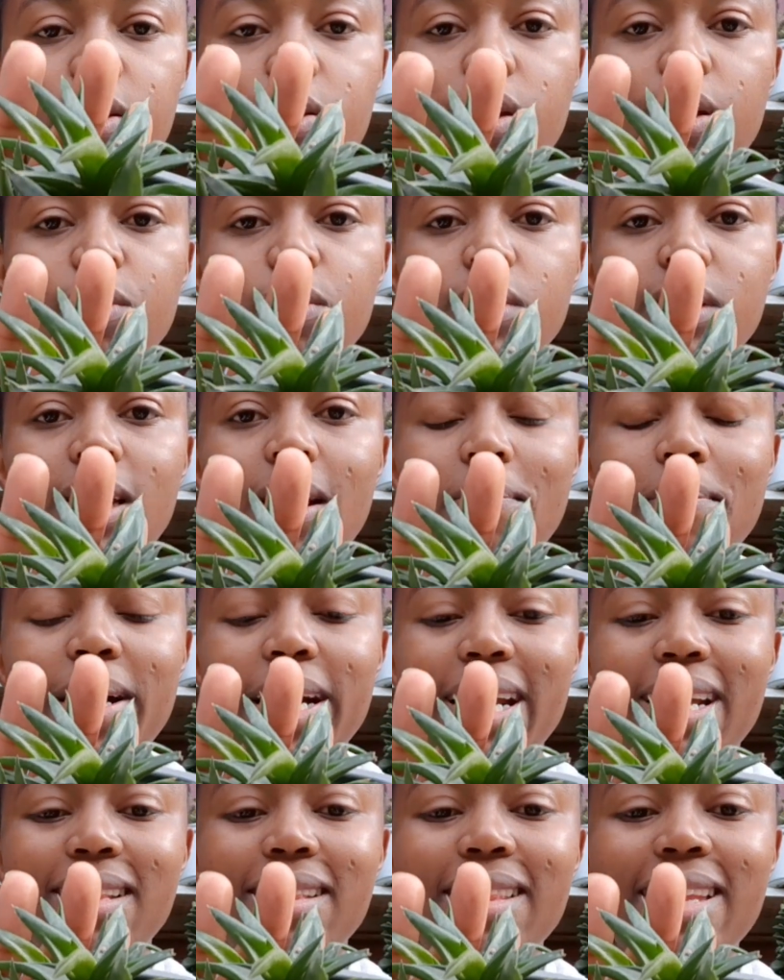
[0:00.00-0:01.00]
no le gusta
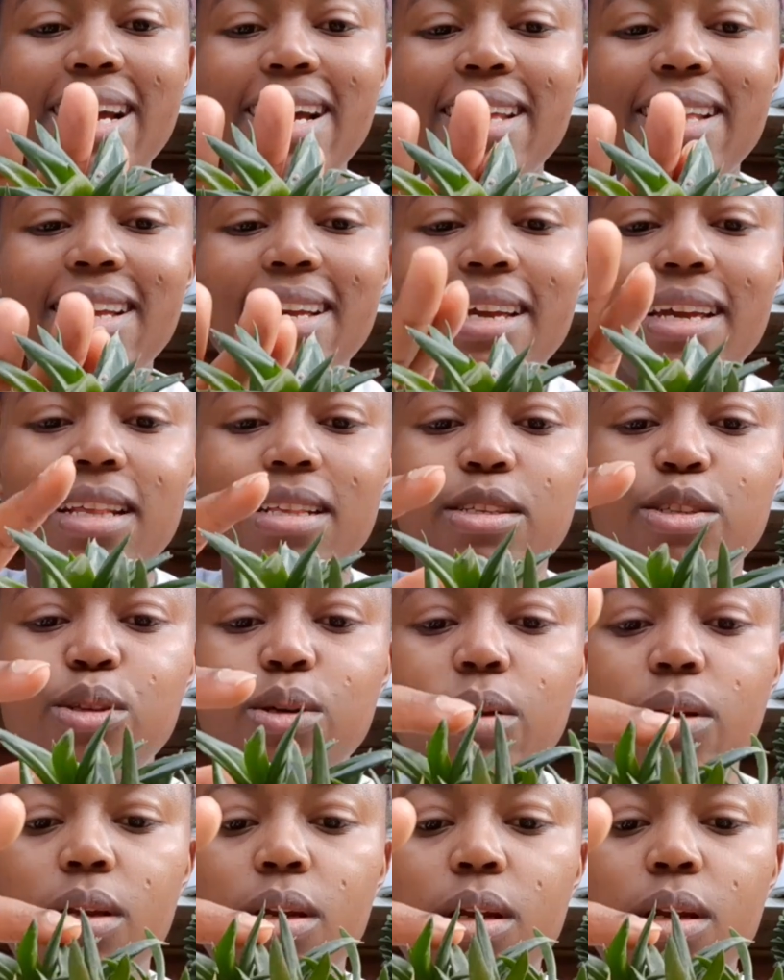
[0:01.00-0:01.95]
para nada el sol.